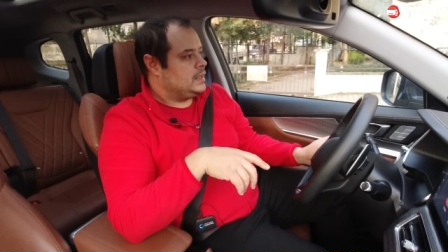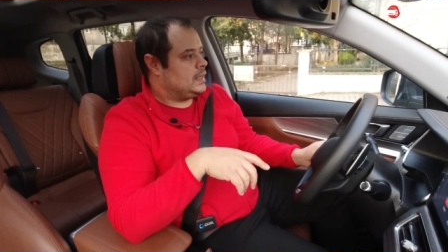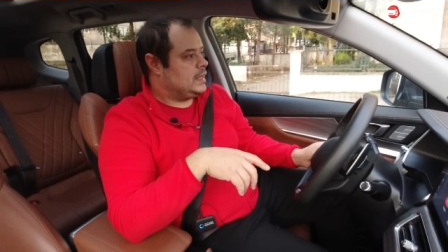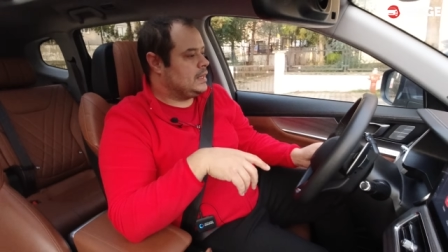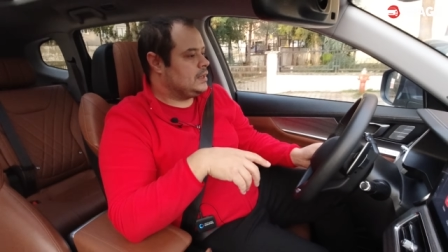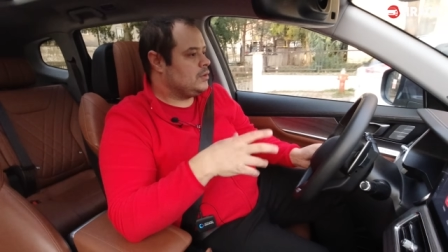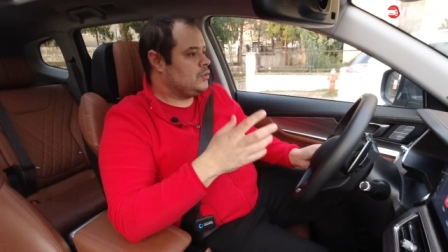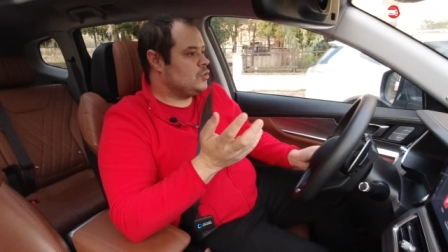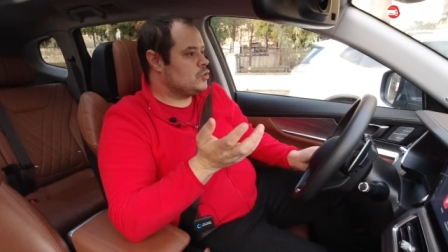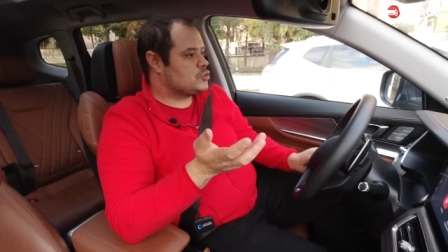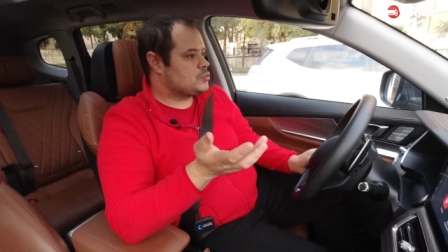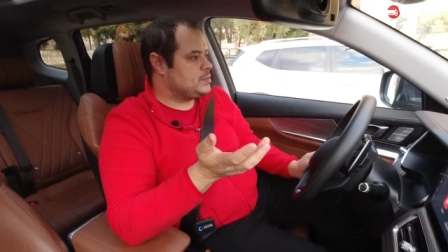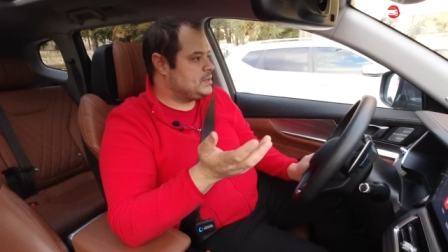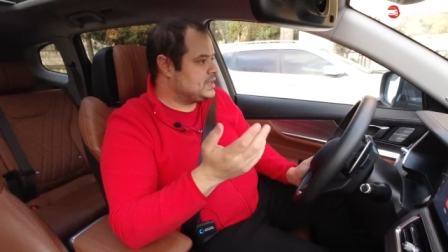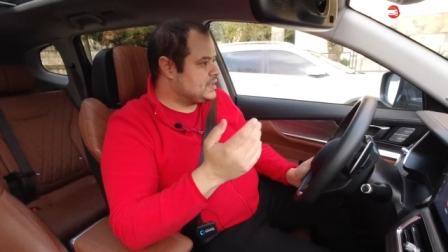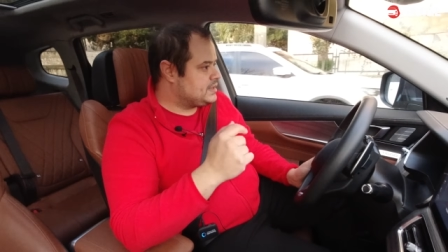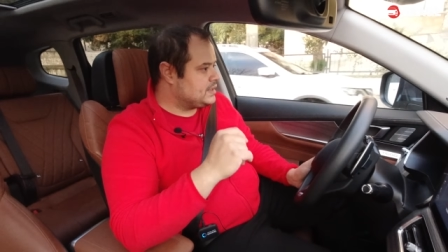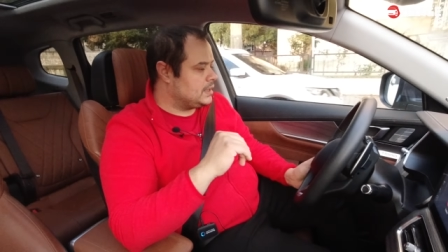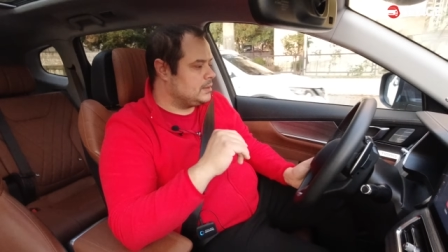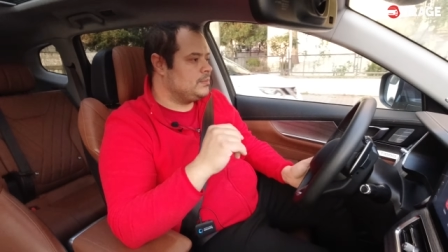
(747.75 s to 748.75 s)
Yani hoş bir
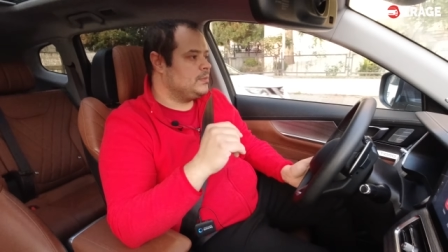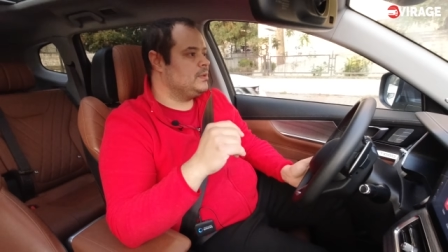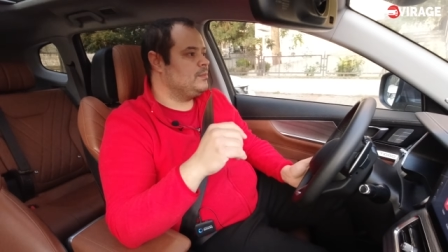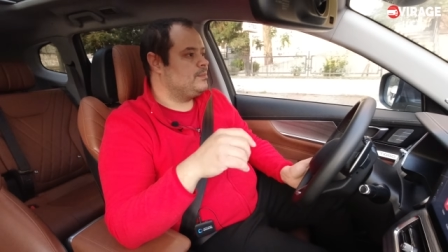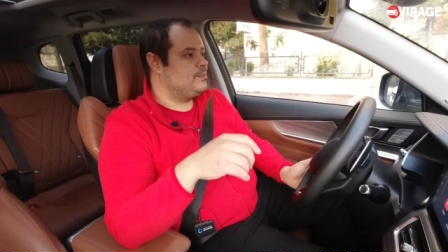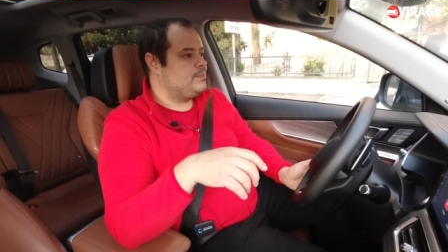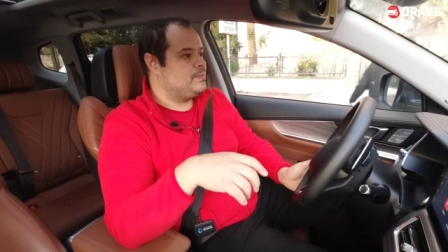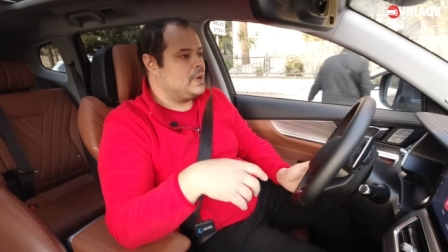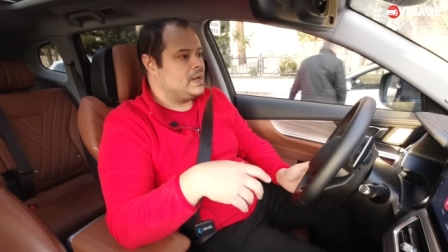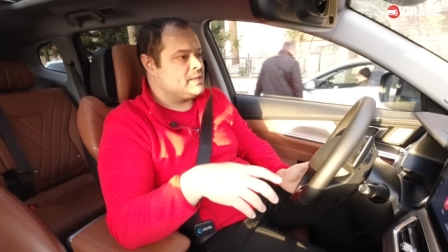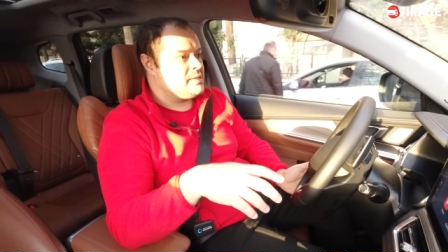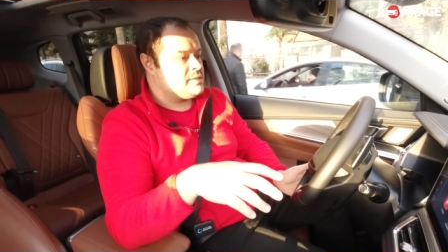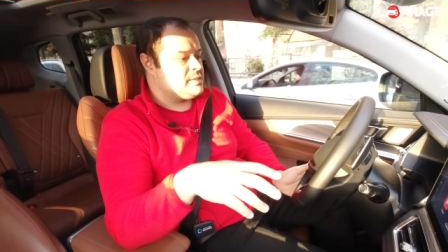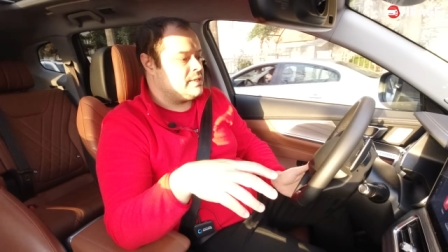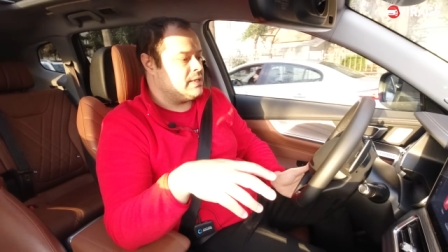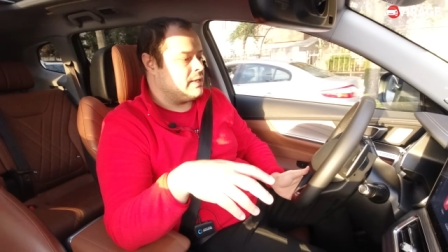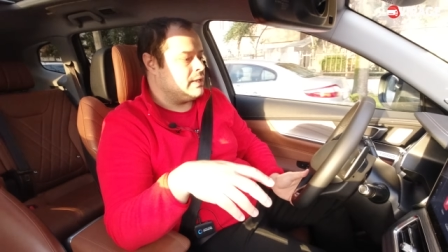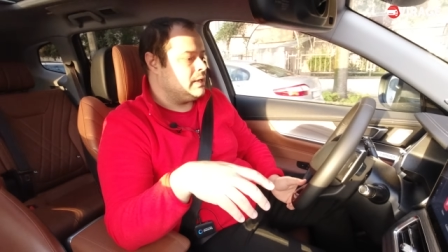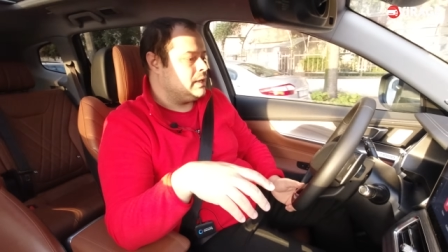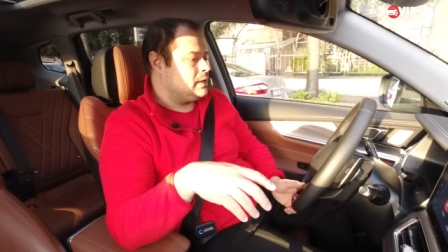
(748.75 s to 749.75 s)
detay mı? Bence
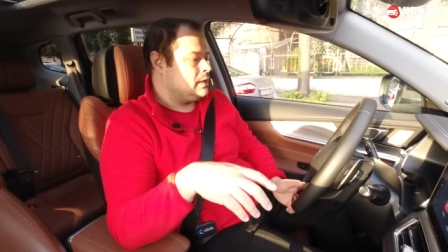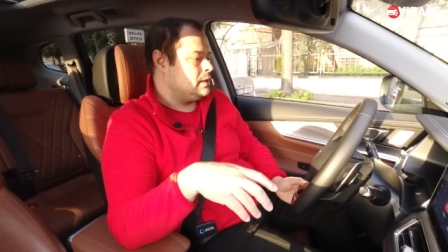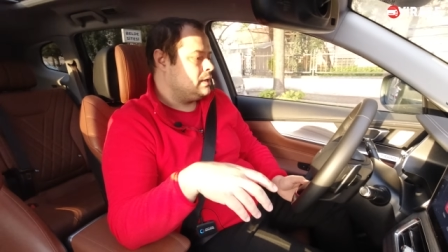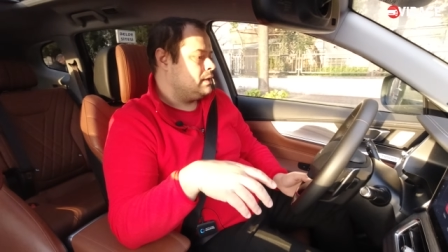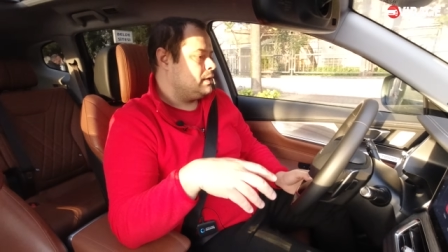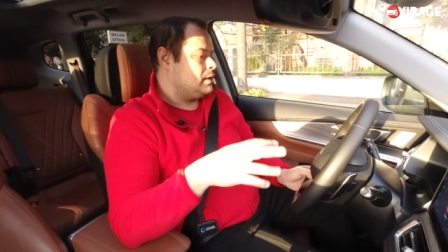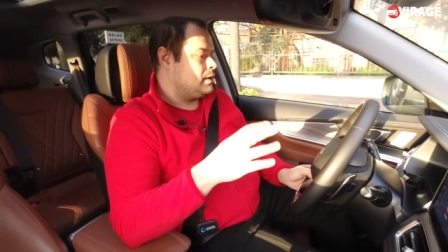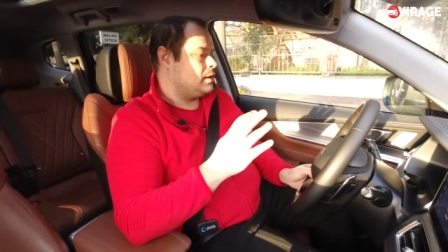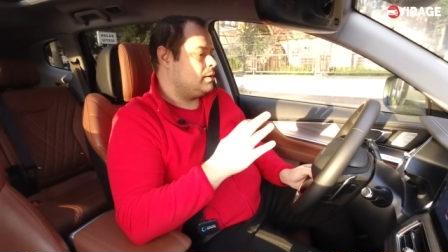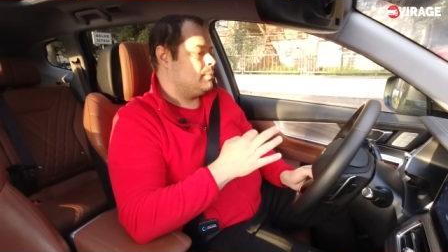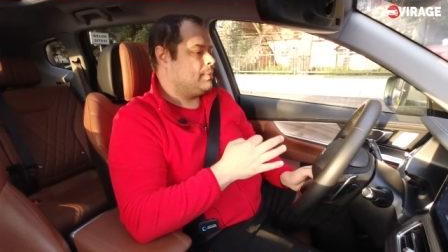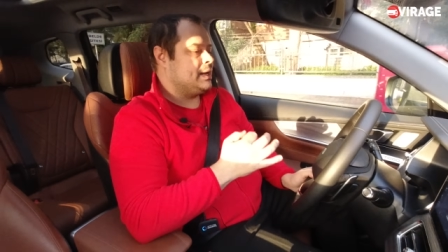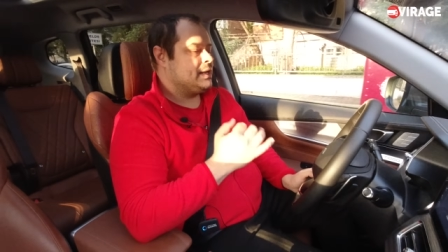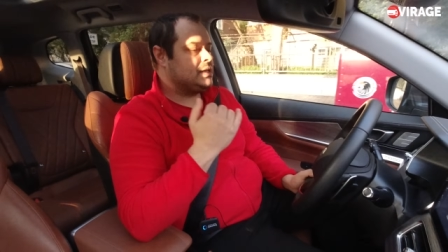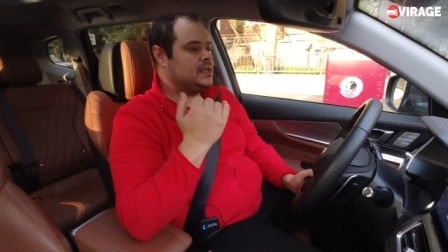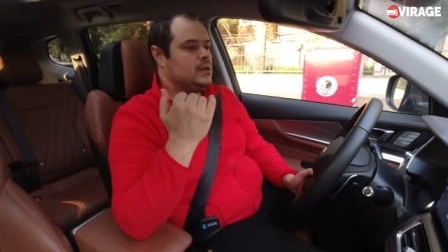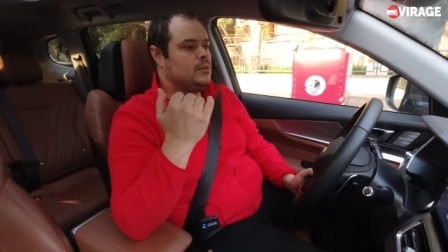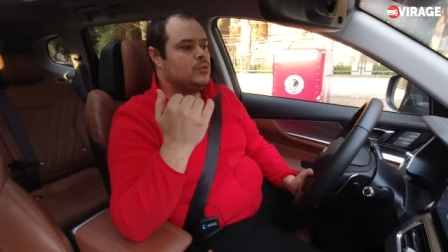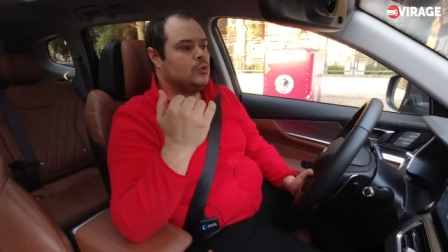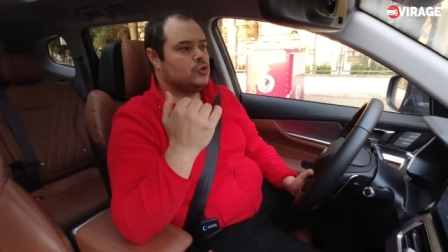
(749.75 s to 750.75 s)
değil. Ama
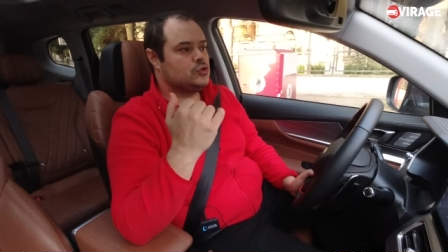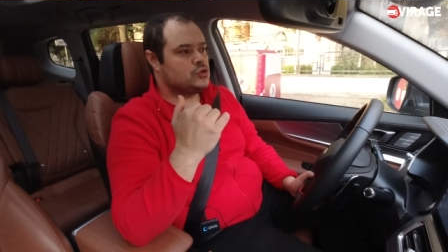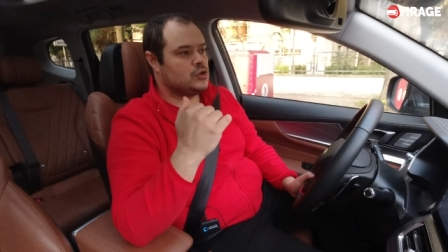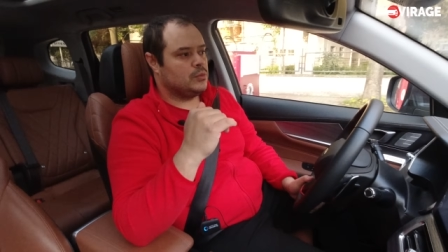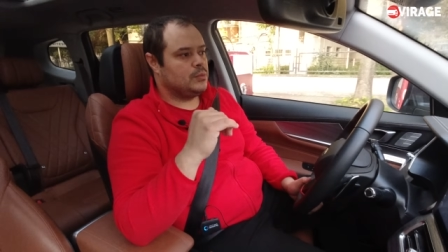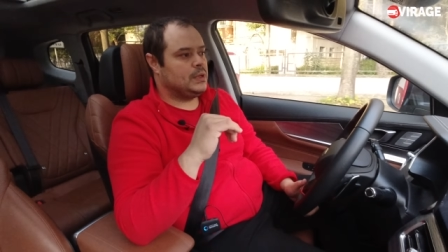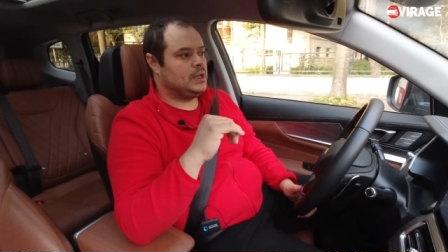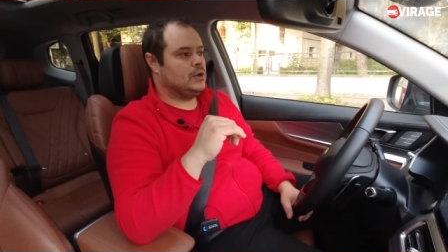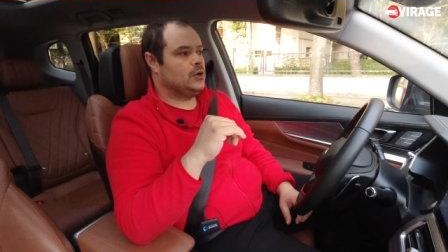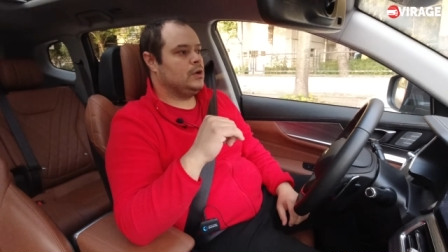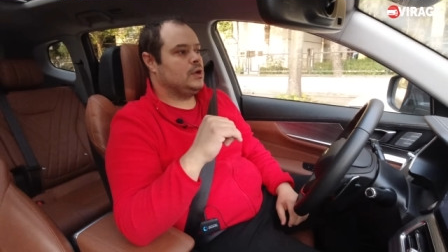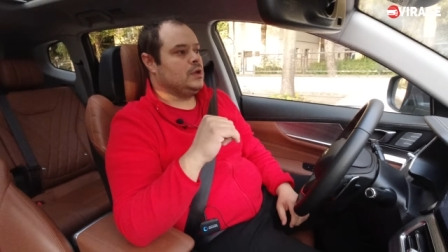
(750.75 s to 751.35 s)
belki de bu otomobile